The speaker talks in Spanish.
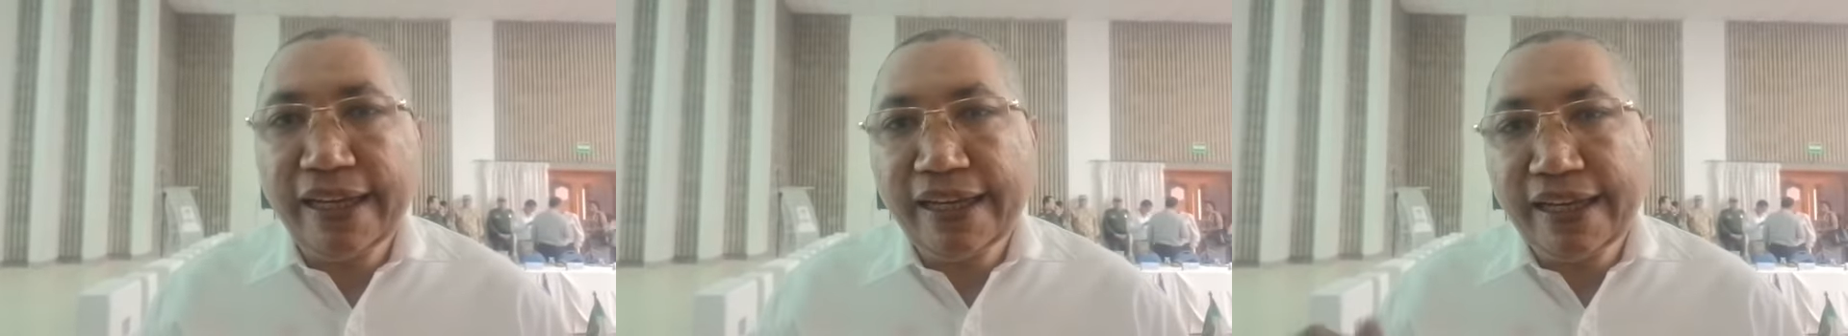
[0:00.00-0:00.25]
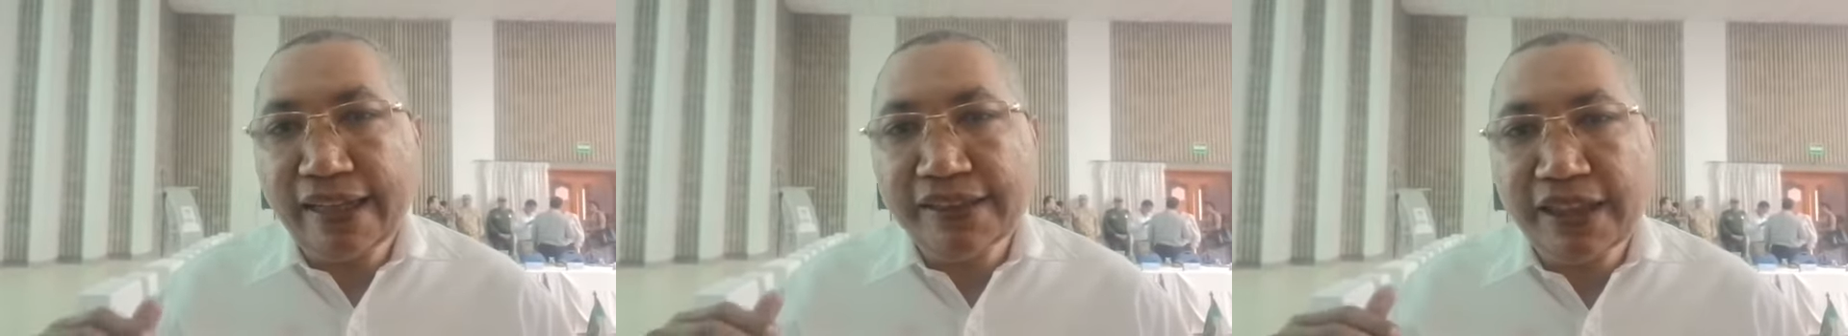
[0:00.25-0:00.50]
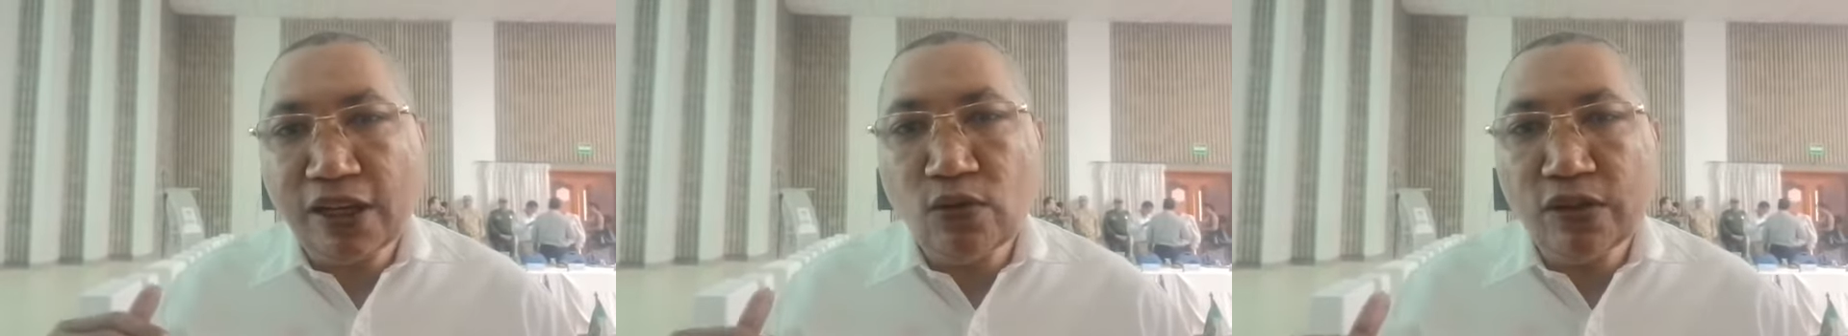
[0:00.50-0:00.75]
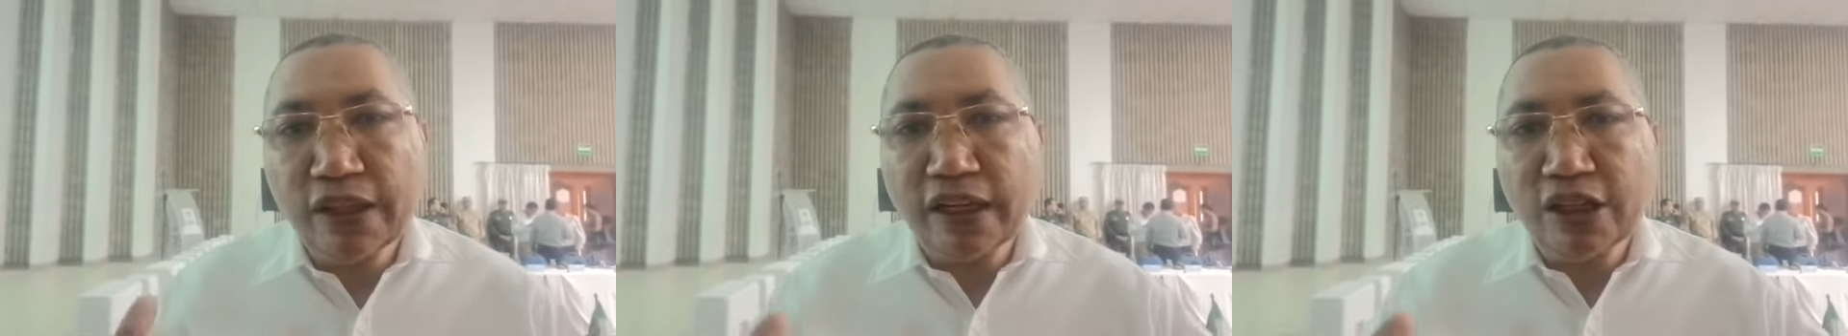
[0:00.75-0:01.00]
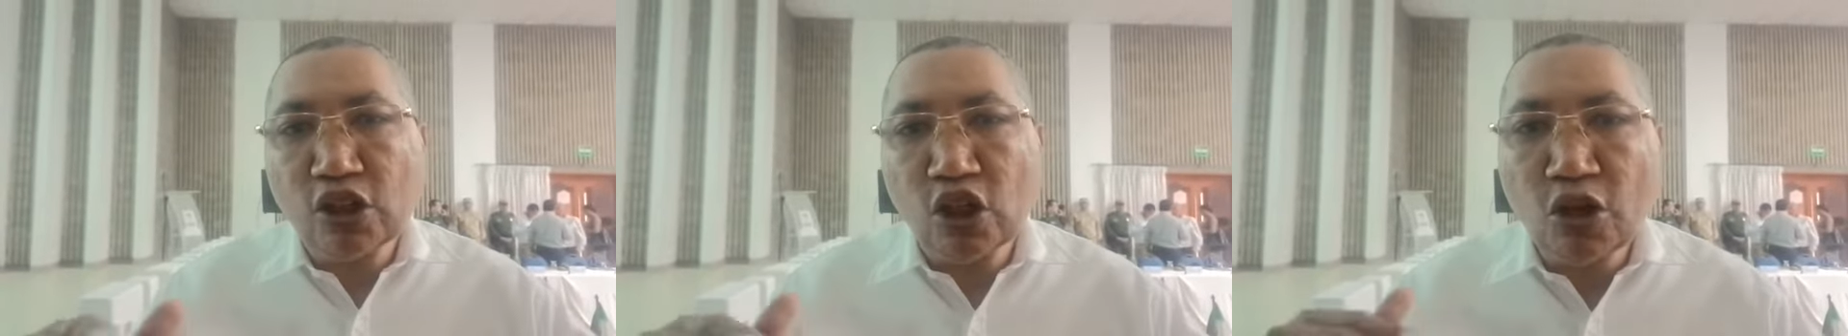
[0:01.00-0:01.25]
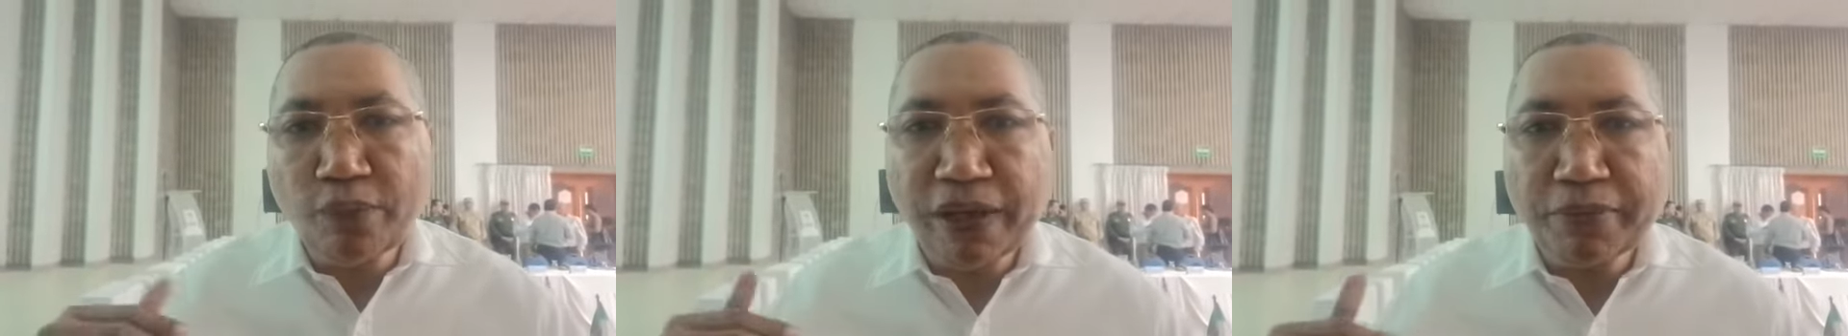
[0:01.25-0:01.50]
es que es casi que un
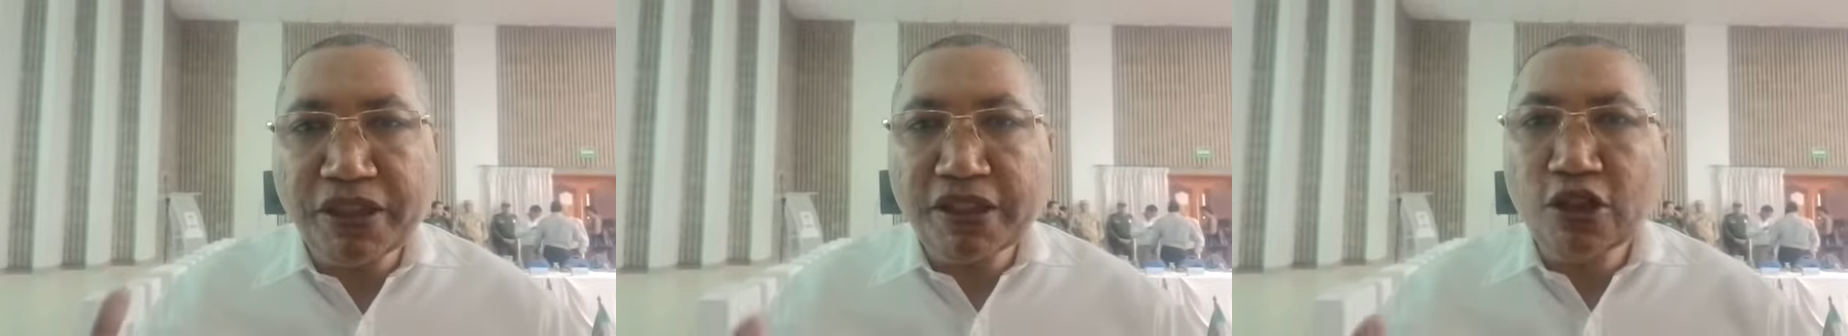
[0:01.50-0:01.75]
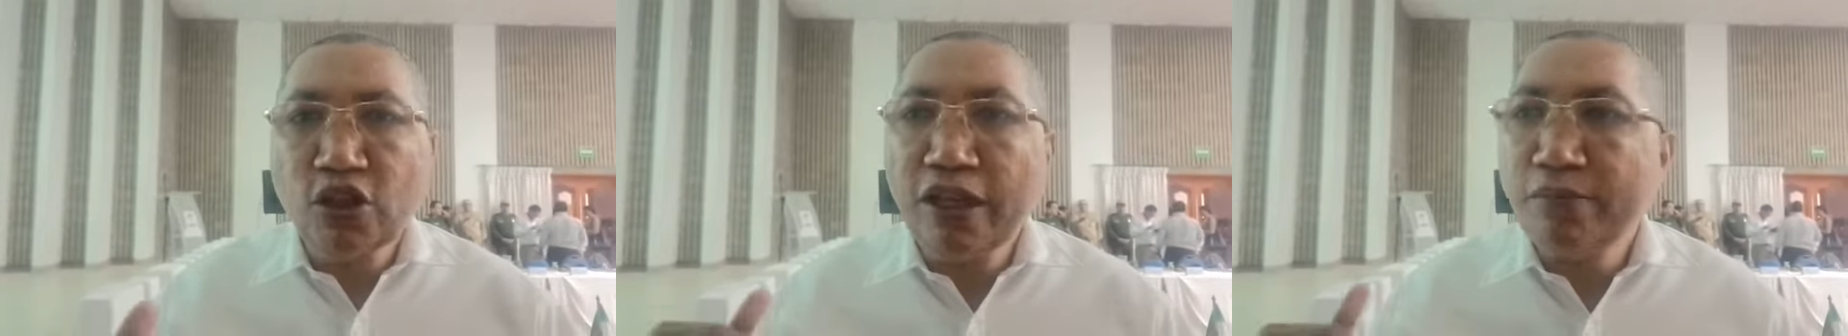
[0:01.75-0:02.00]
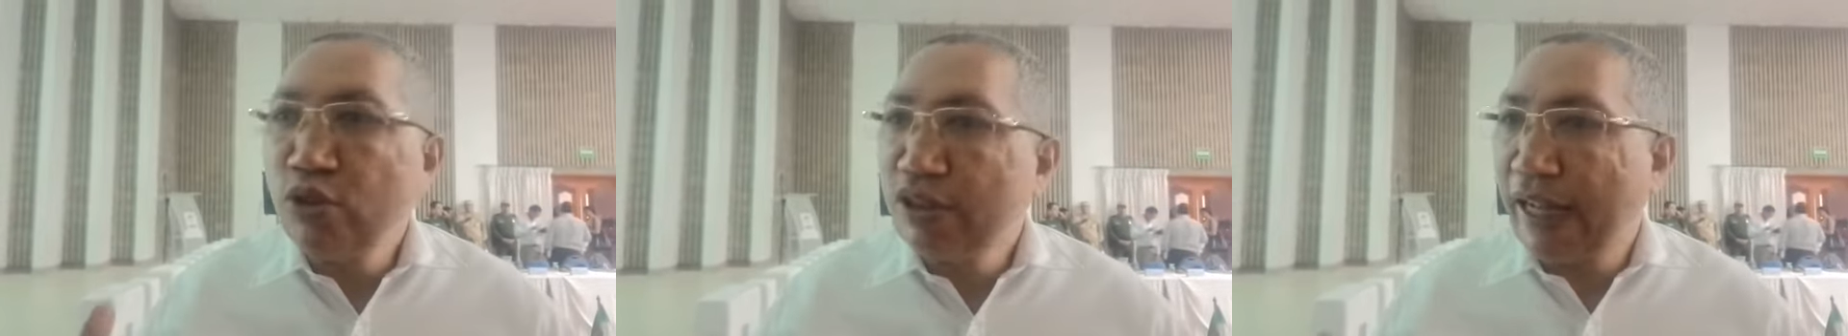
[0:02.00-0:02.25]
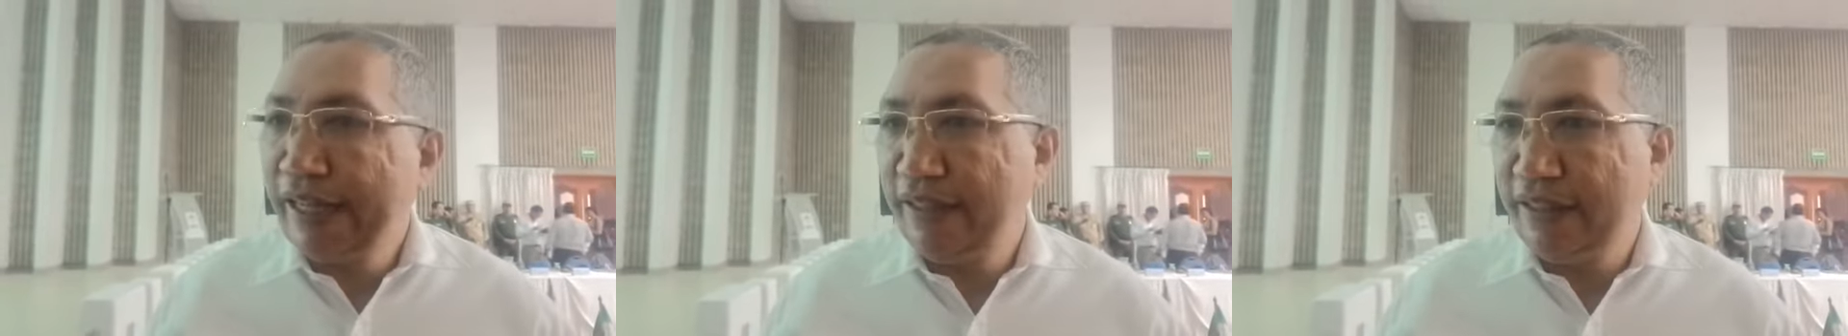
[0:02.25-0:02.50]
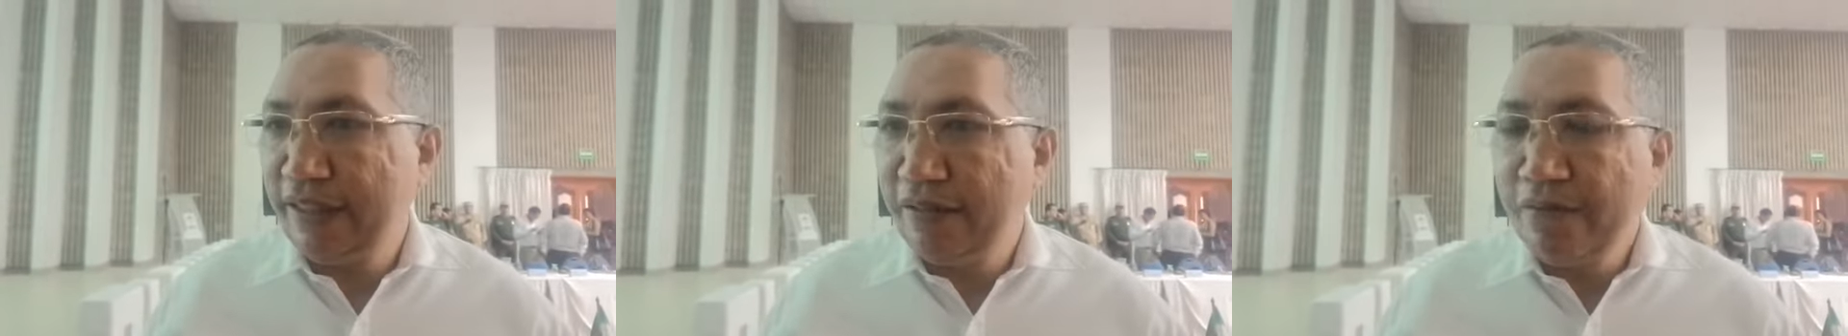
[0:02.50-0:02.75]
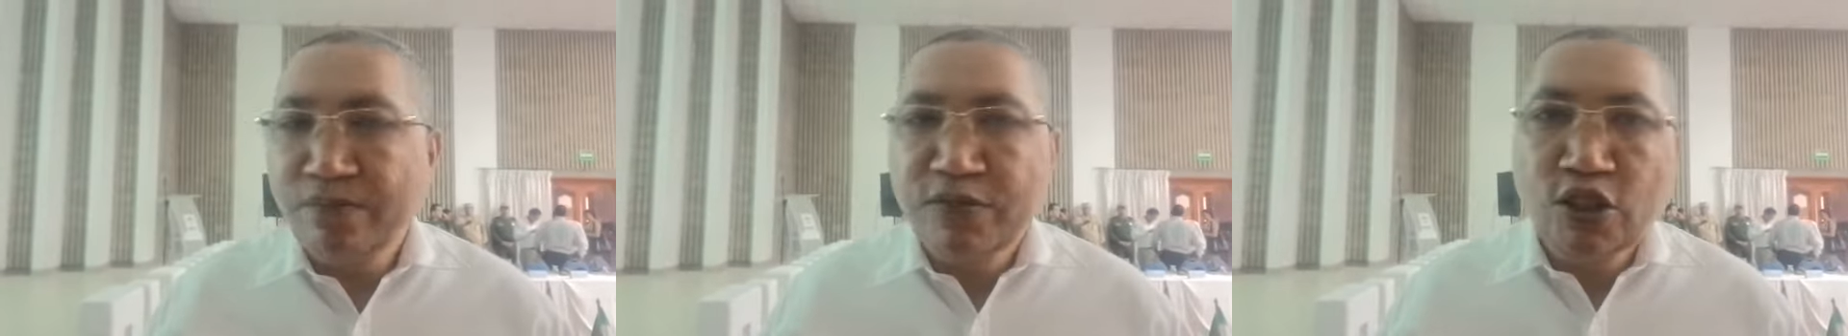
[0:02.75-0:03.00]
territorio permitido de mucha
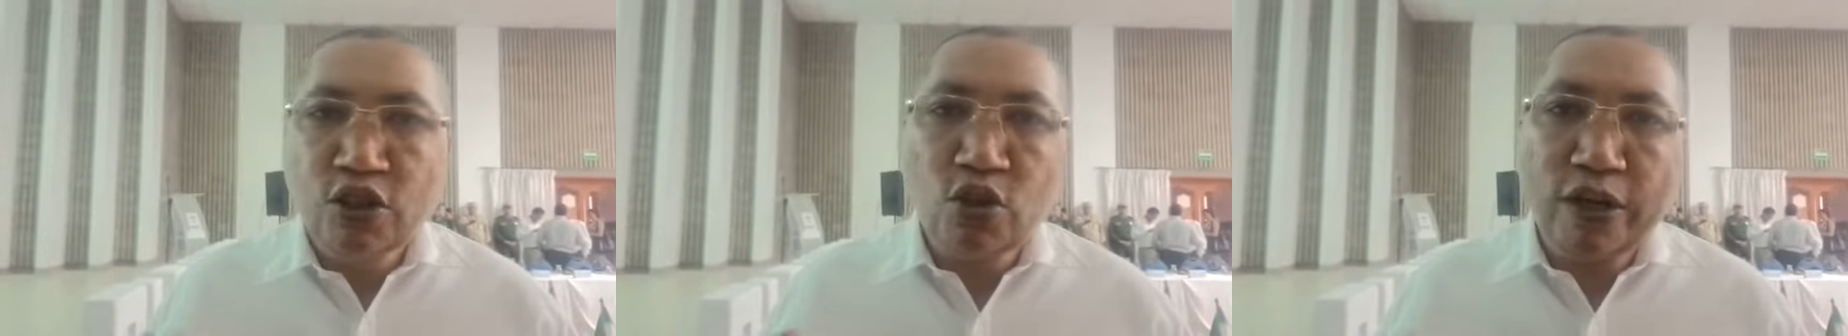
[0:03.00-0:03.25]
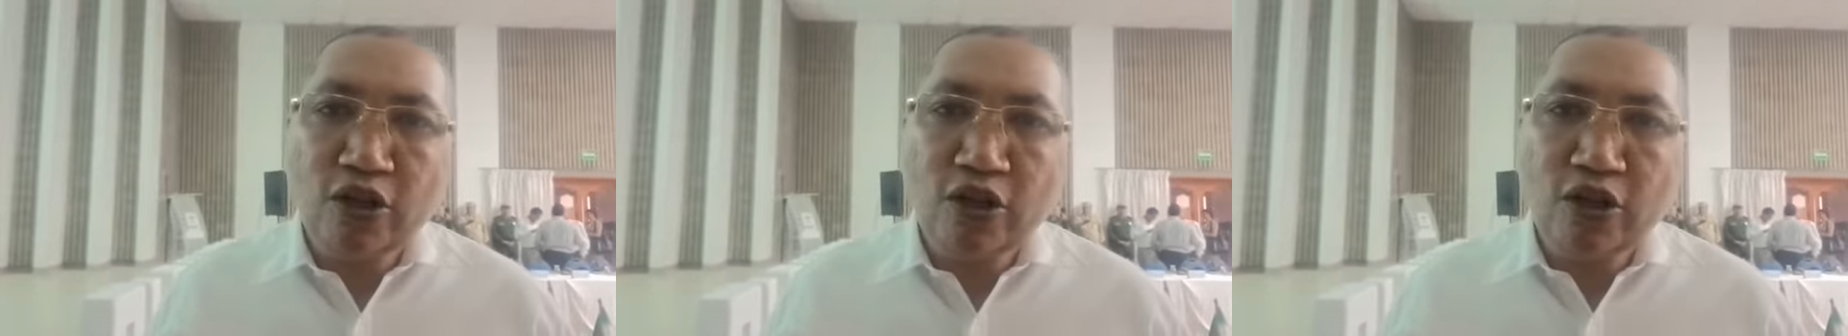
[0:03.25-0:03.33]
gente.